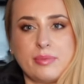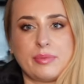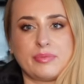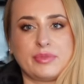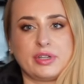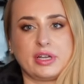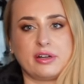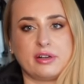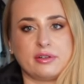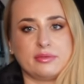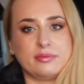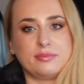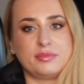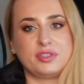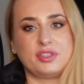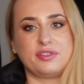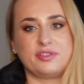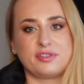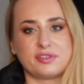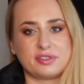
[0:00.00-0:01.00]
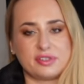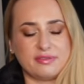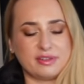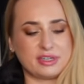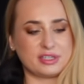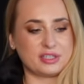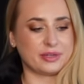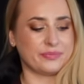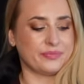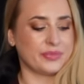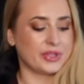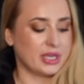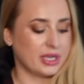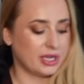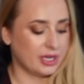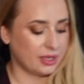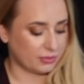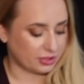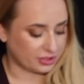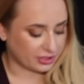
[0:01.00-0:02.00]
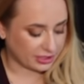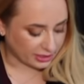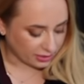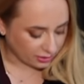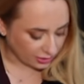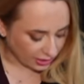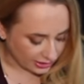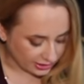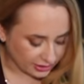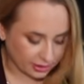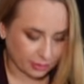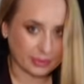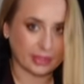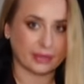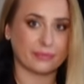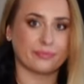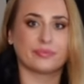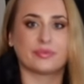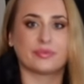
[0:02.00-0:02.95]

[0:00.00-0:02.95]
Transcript: mam tego, przewiązywacza pod ręką. Ale dobra,